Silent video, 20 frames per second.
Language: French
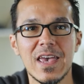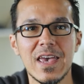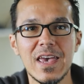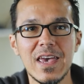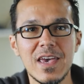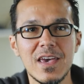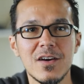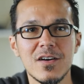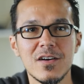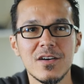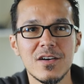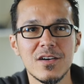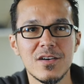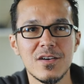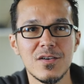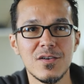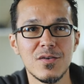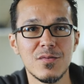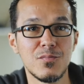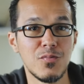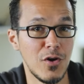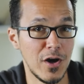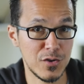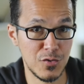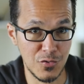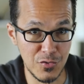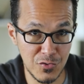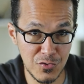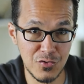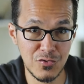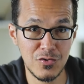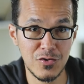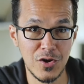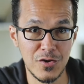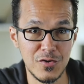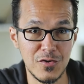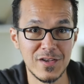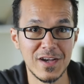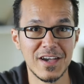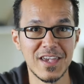Et euh, pour être
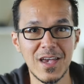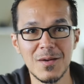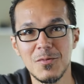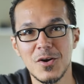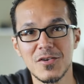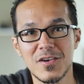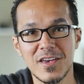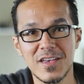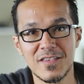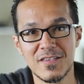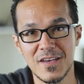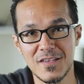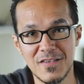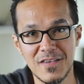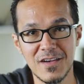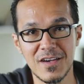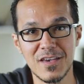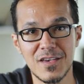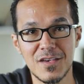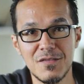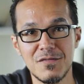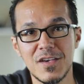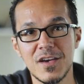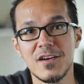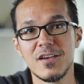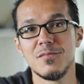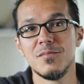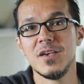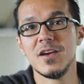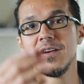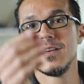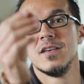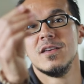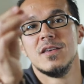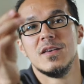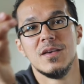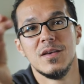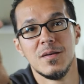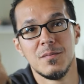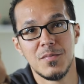sûr de ne rien manquer de cette série qui vient, eh bien,
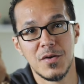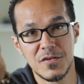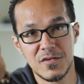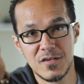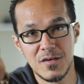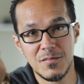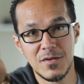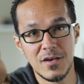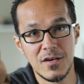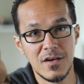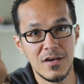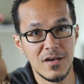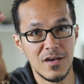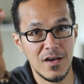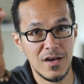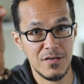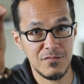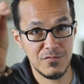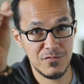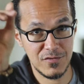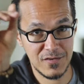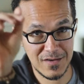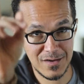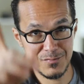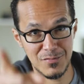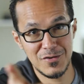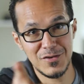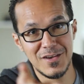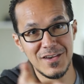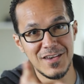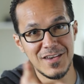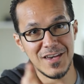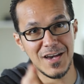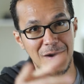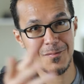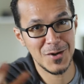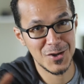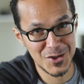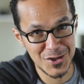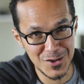pensez bien à vous abonner
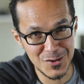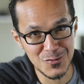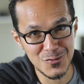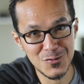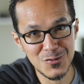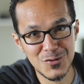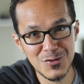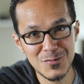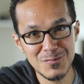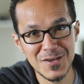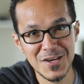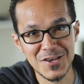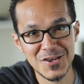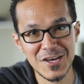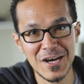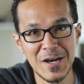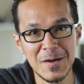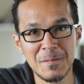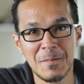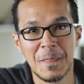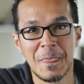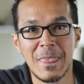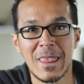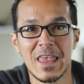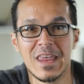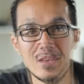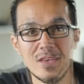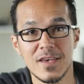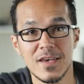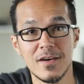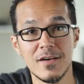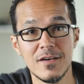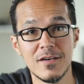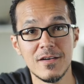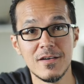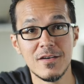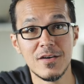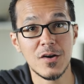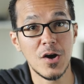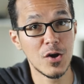à ma chaîne YouTube déjà.
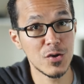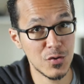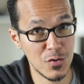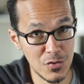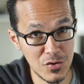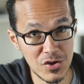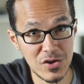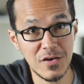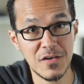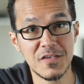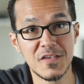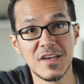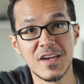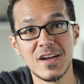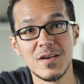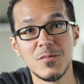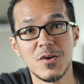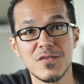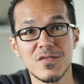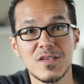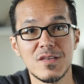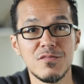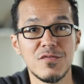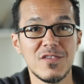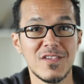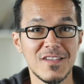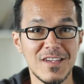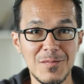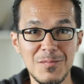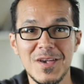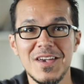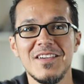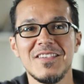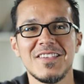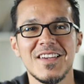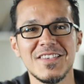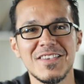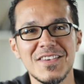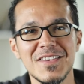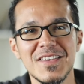autre chose également, si vous aimez
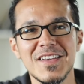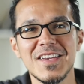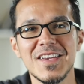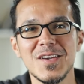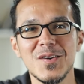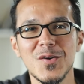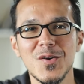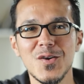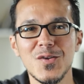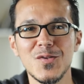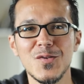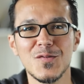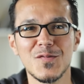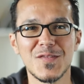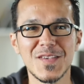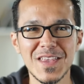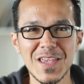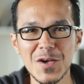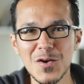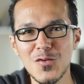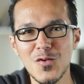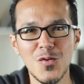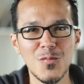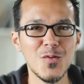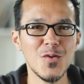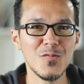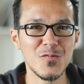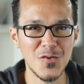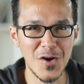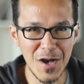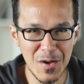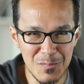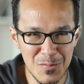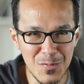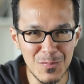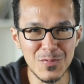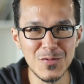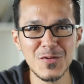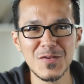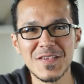cette idée de vidéo où on me voit un
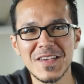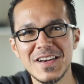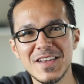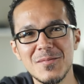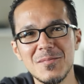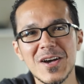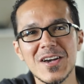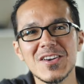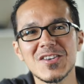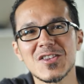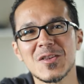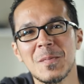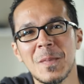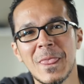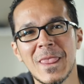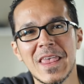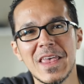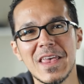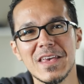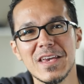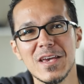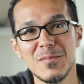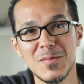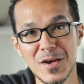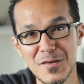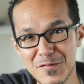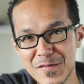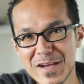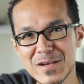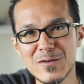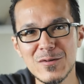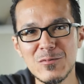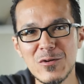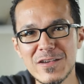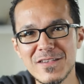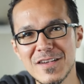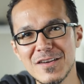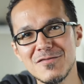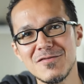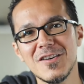peu plus à l'image, eh bien faites-le
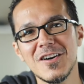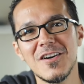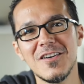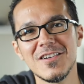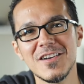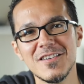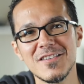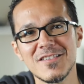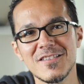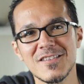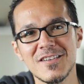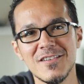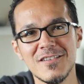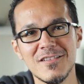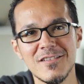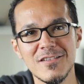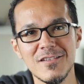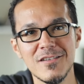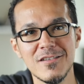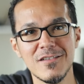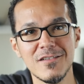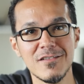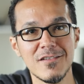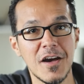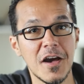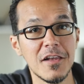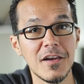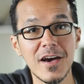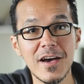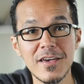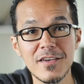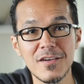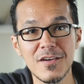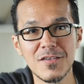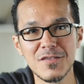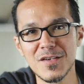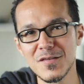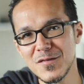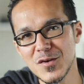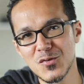moi savoir en laissant euh, un like,
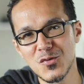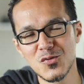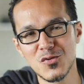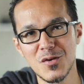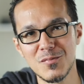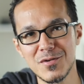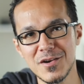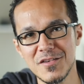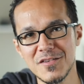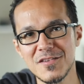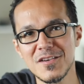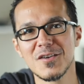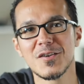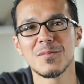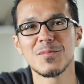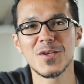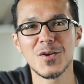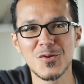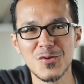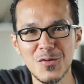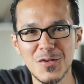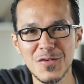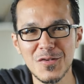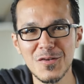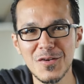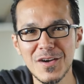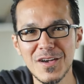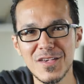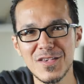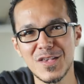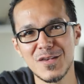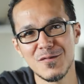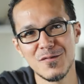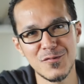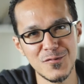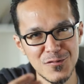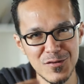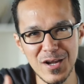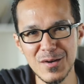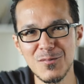hein, ça fait toujours plaisir, comme ça je saurai si
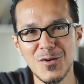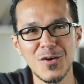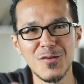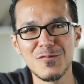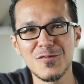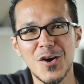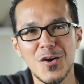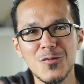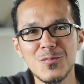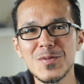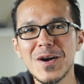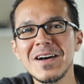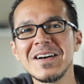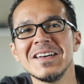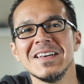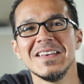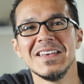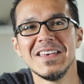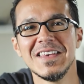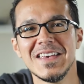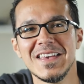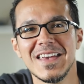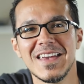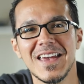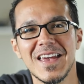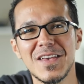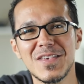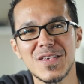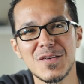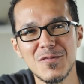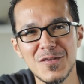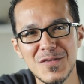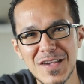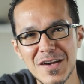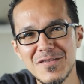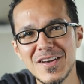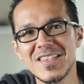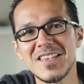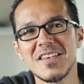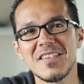vous voulez me revoir ou pas. Et si vous
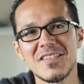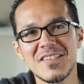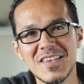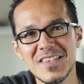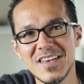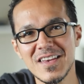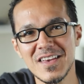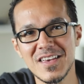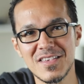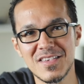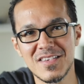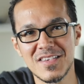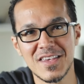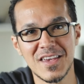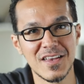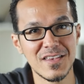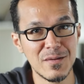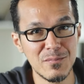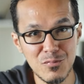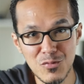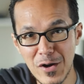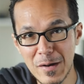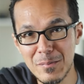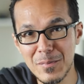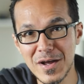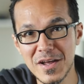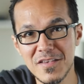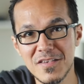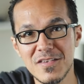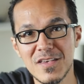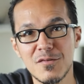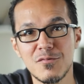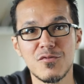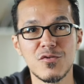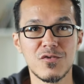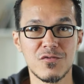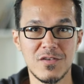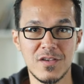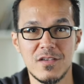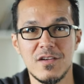avez des idées, s'il y a des points précis que
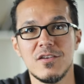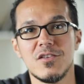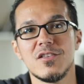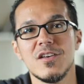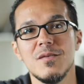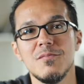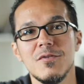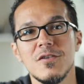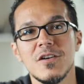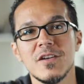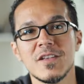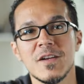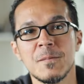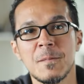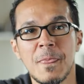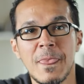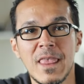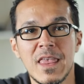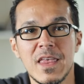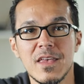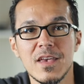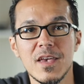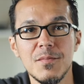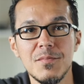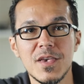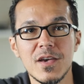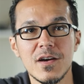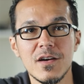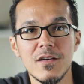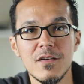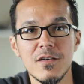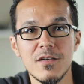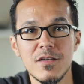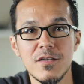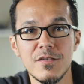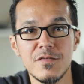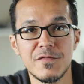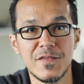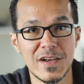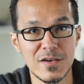vous souhaitez que j'aborde, eh bien,
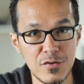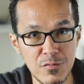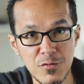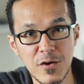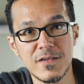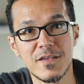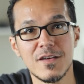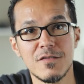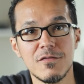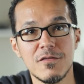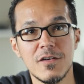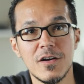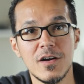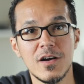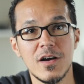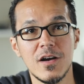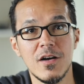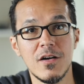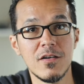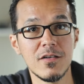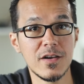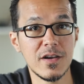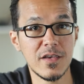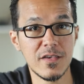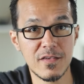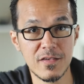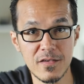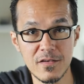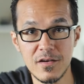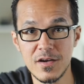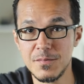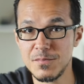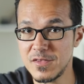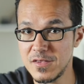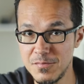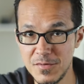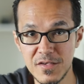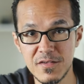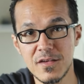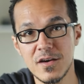euh, faites-le moi savoir en laissant un
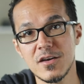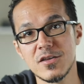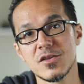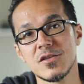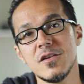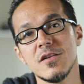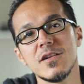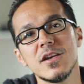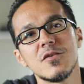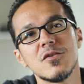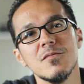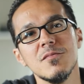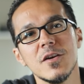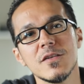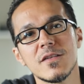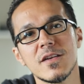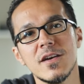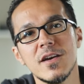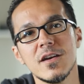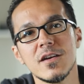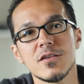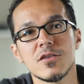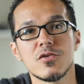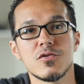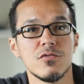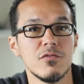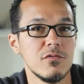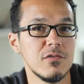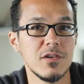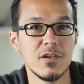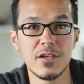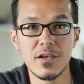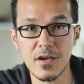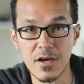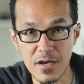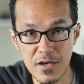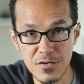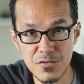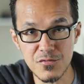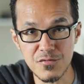petit message dans les commentaires, je
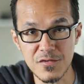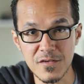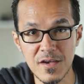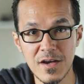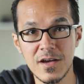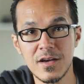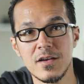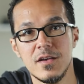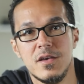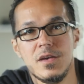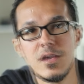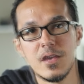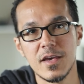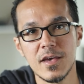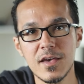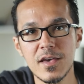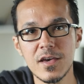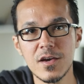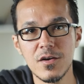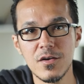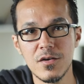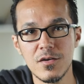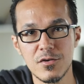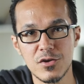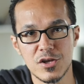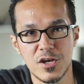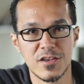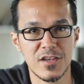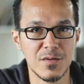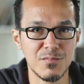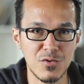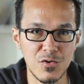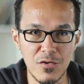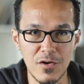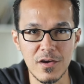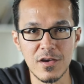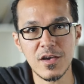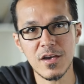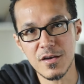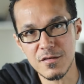lirai tout ça, et euh,
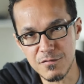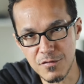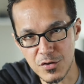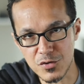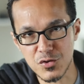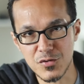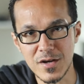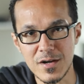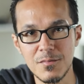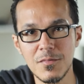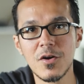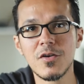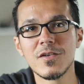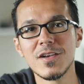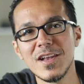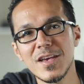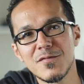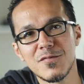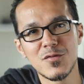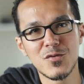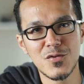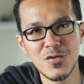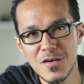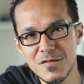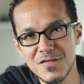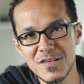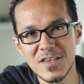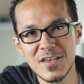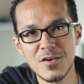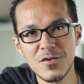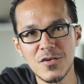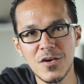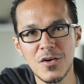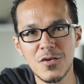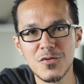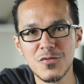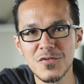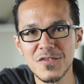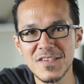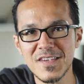j'adapterai éventuellement les futures vidéos
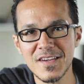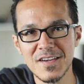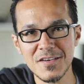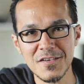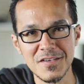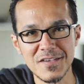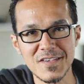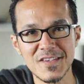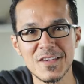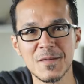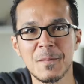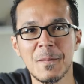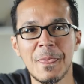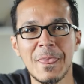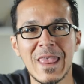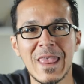en conséquence.